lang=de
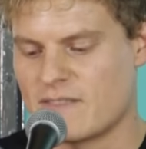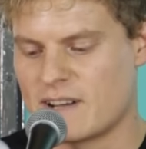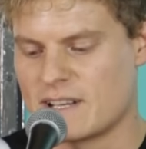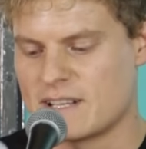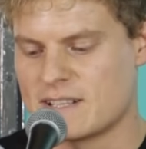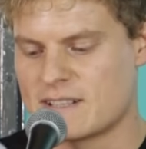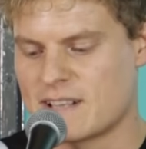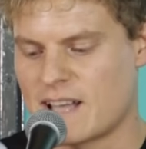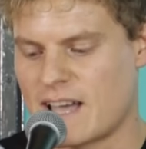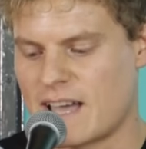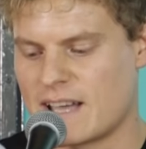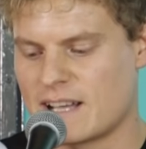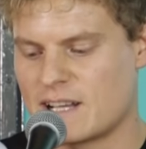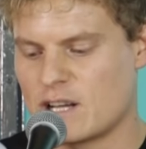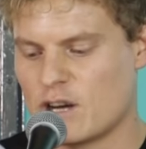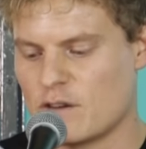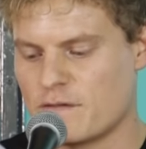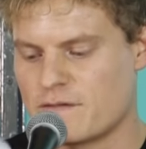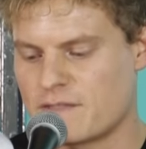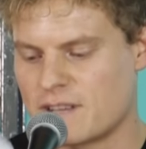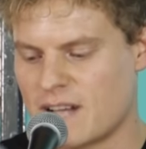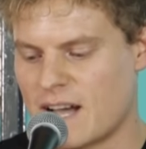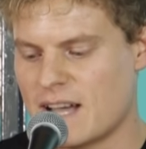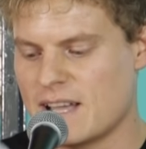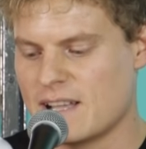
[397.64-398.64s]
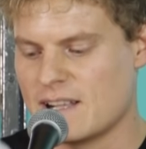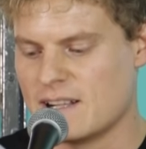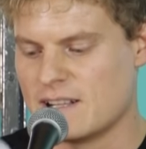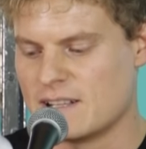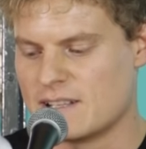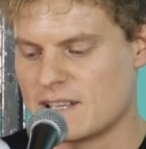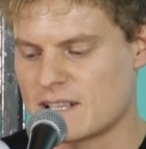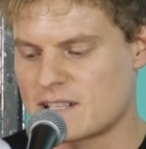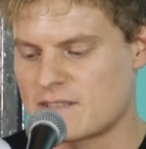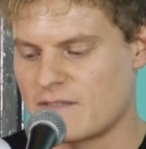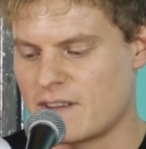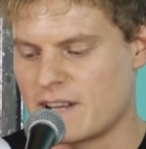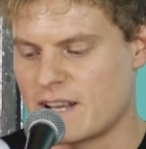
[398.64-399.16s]
war dieser Einkauf geil,
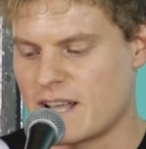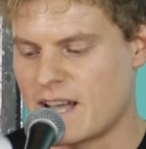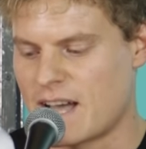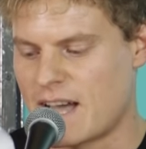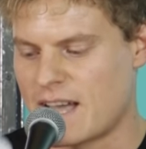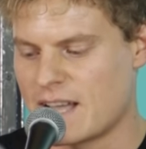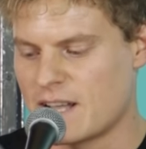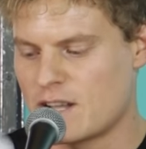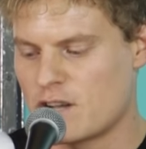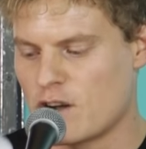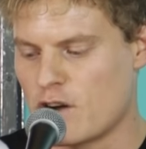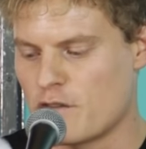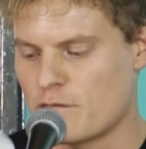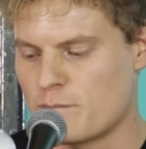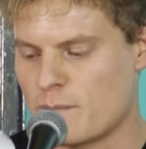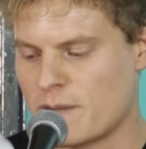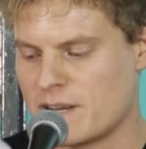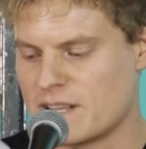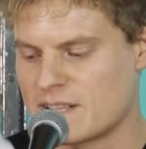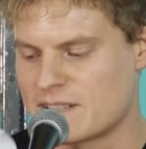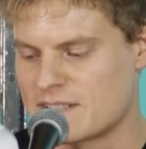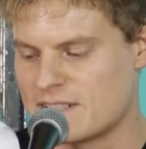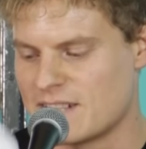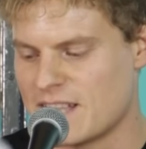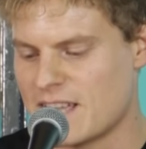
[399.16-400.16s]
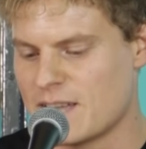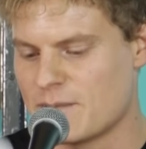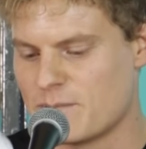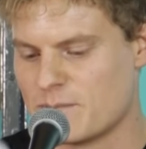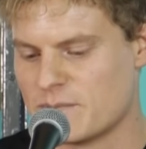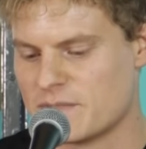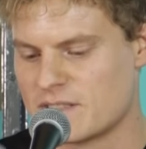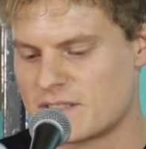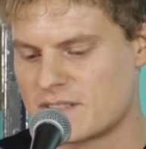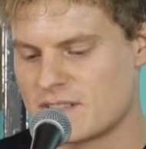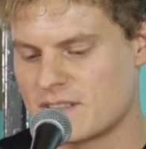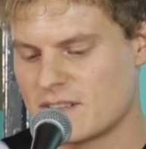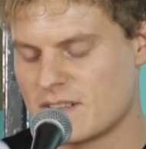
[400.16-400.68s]
das war der Einkauf meines
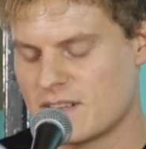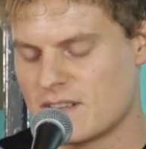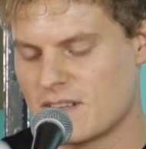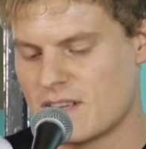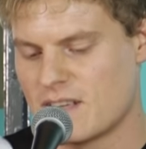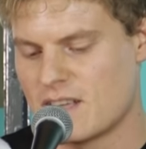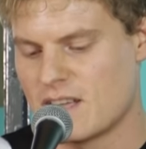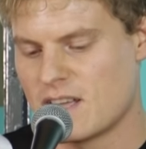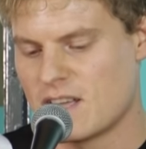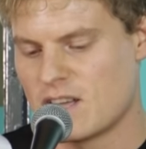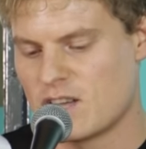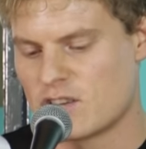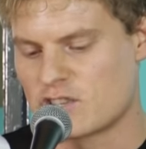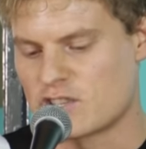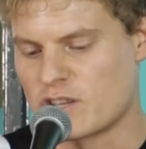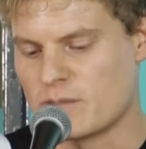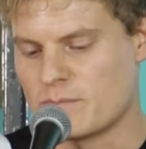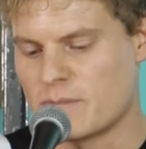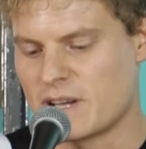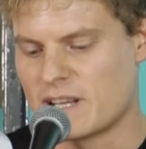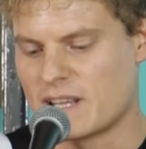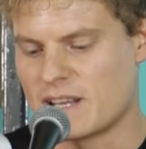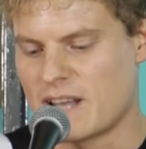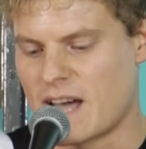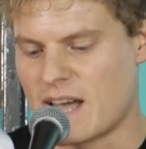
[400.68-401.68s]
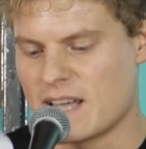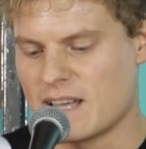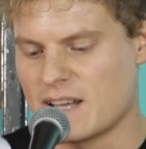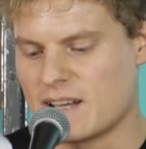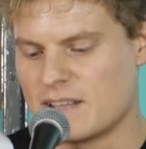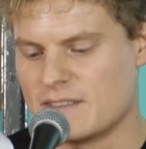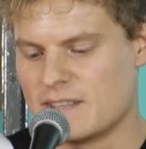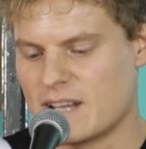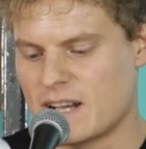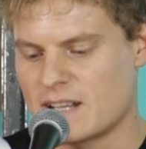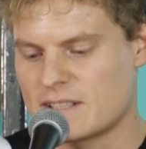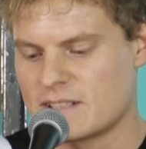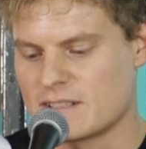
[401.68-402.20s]
Lebens. Schon bei den
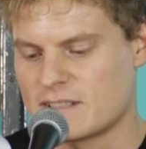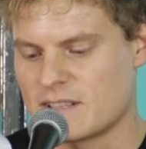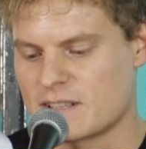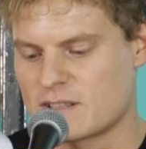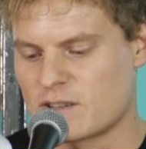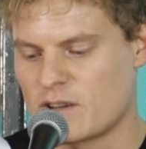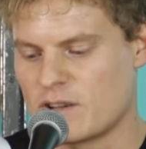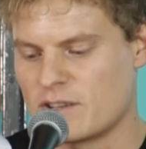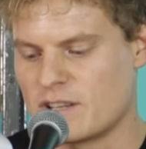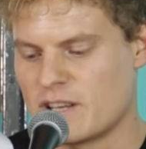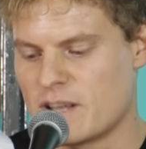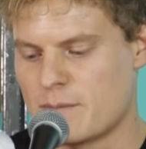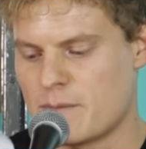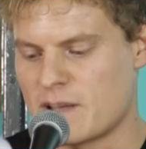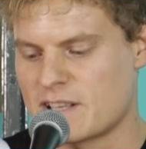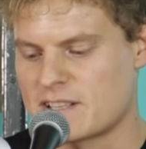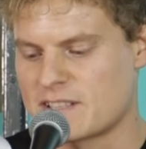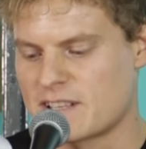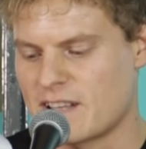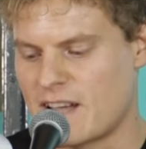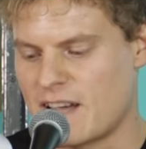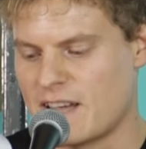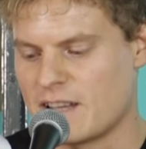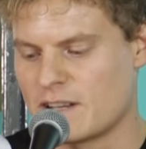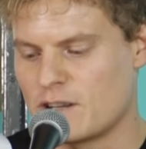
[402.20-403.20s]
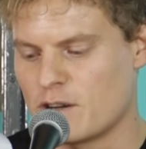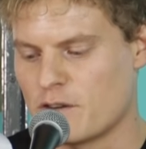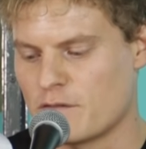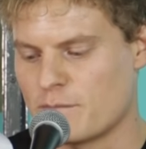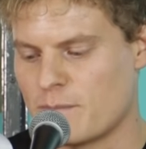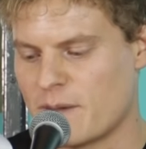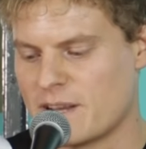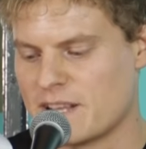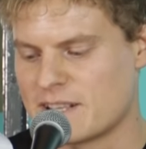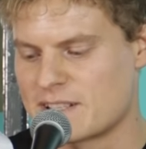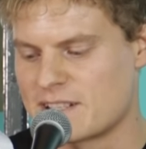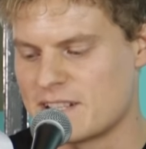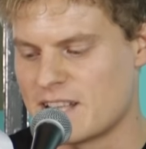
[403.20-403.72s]
Eiern dachte ich, das könnte der beste Einkauf
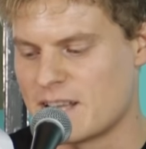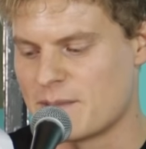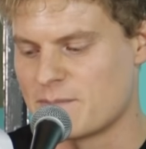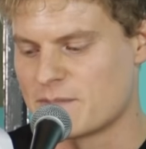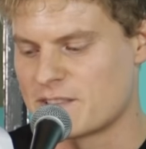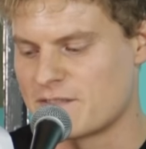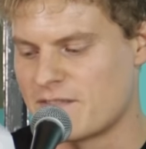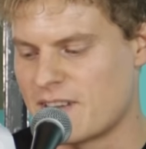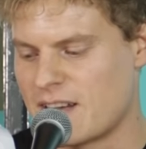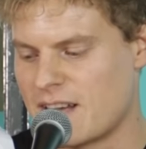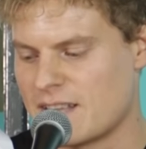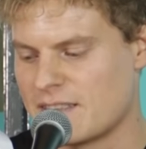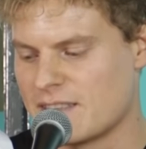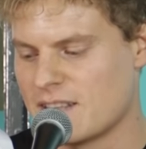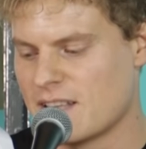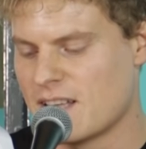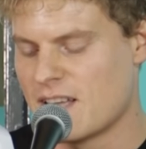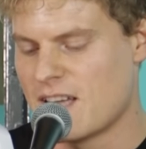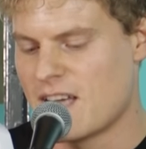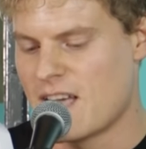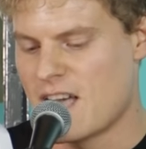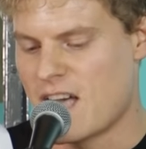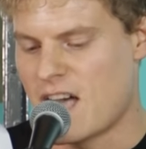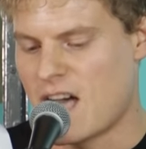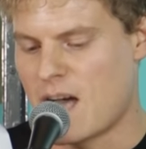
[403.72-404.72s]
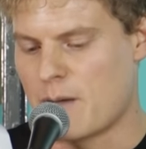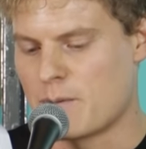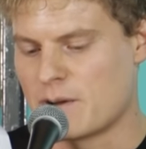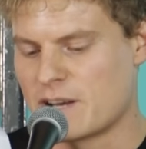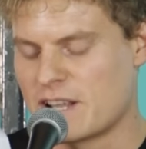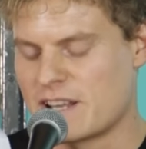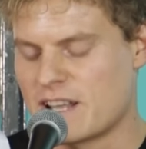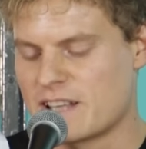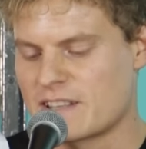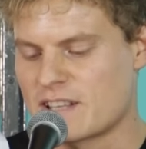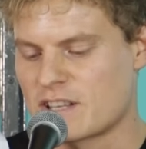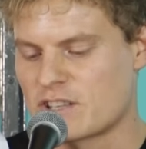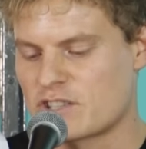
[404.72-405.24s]
meines Lebens werden, aber
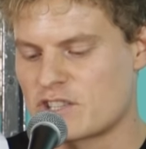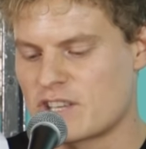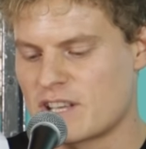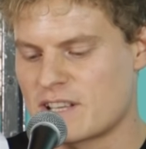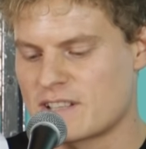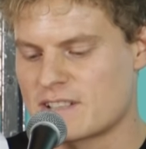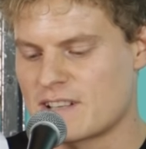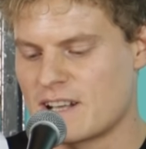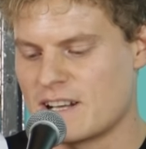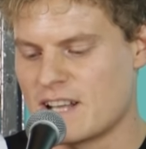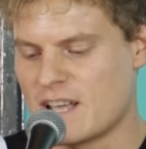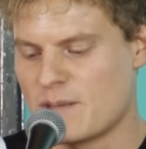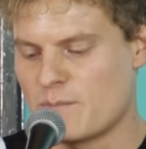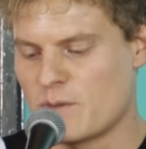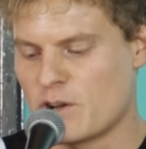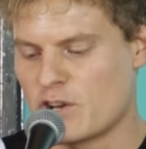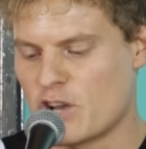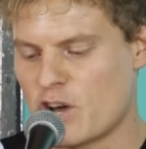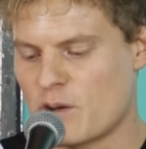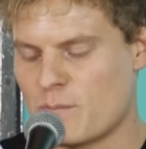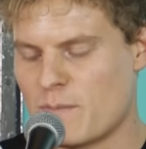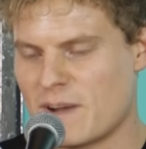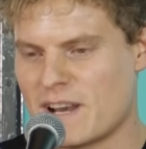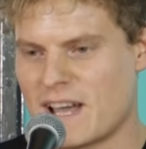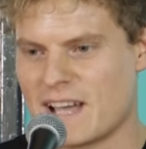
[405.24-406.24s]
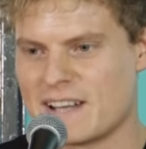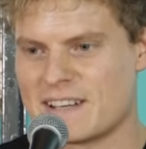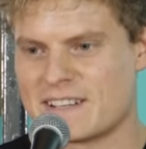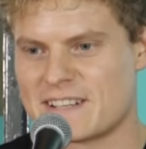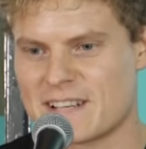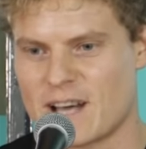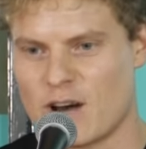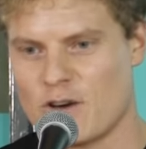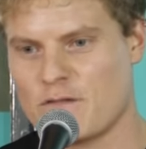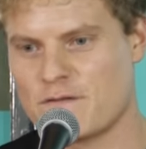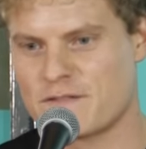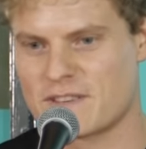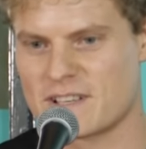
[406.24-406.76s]
dann hat das Schicksal immer noch mal einen
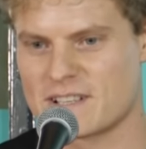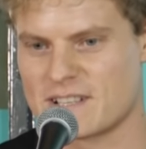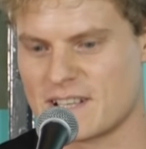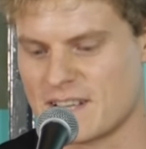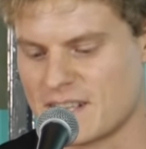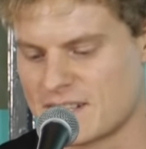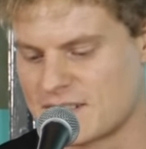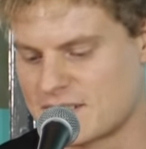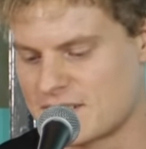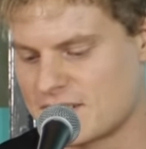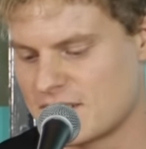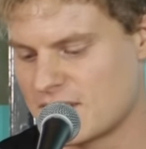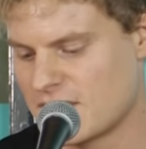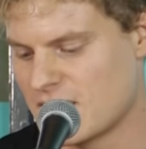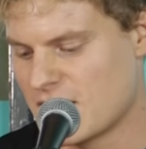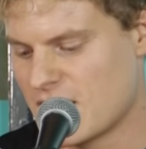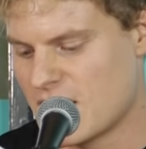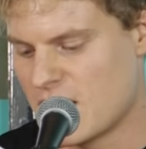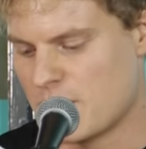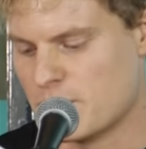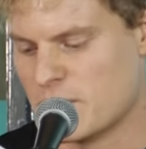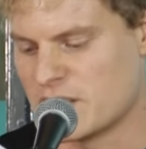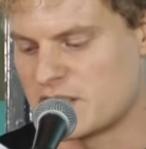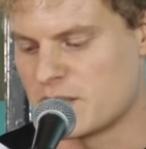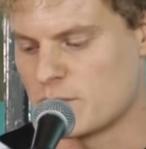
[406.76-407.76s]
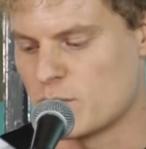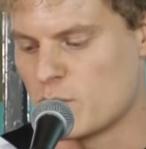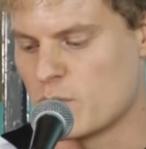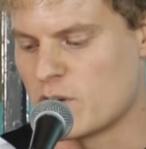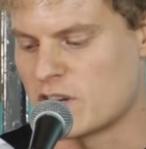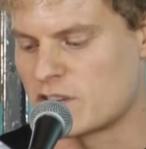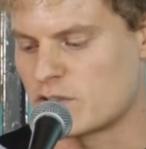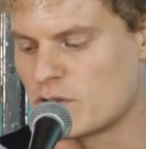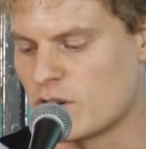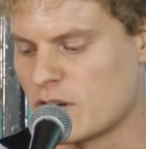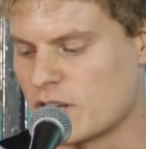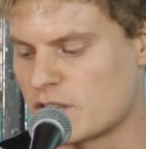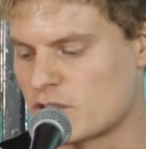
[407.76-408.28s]
draufgesetzt mit dem
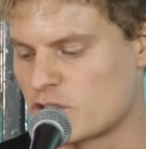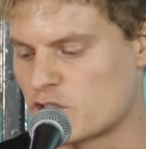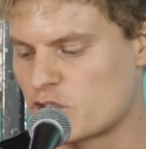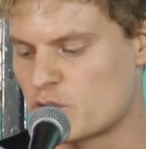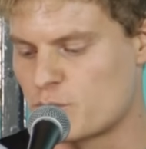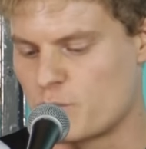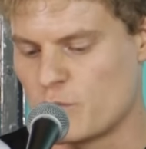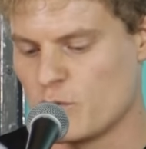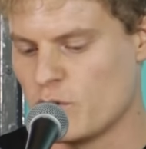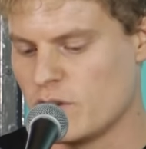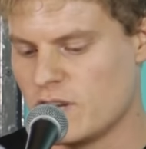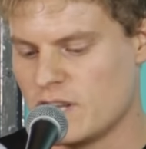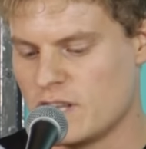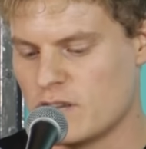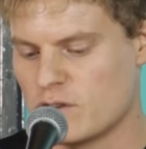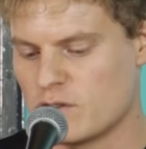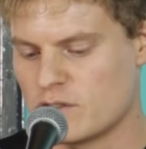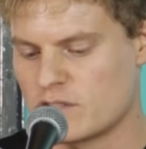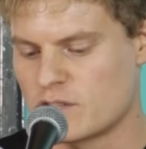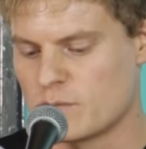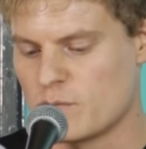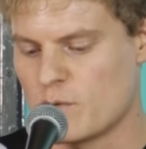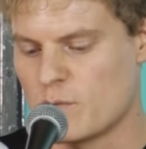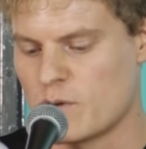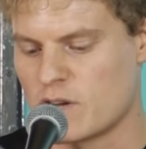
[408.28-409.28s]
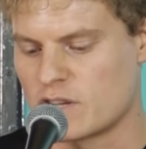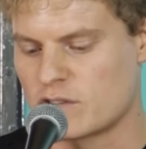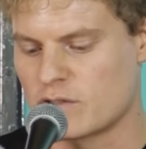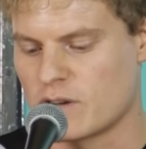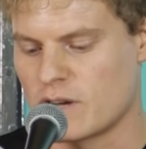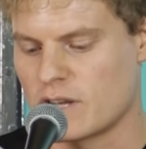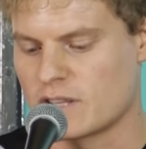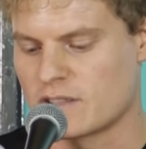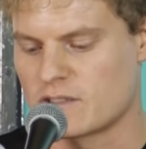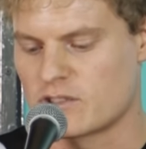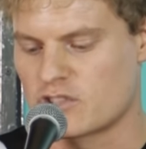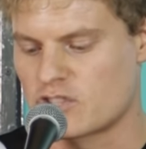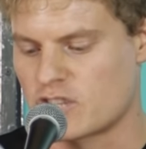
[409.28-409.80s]
überteuerten Spüli und dem
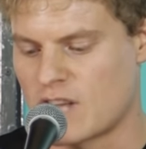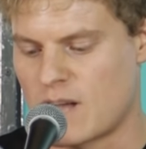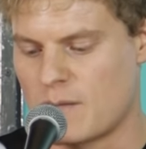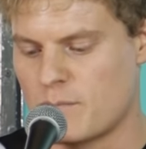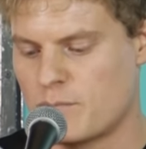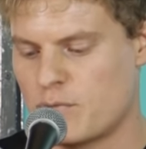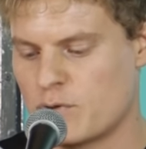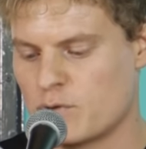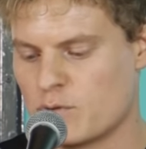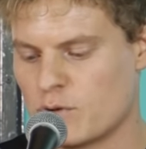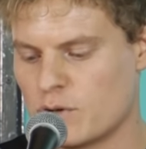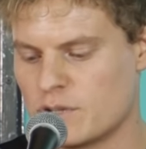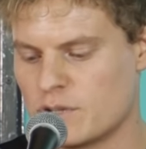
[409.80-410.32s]
überteuerten Shampoo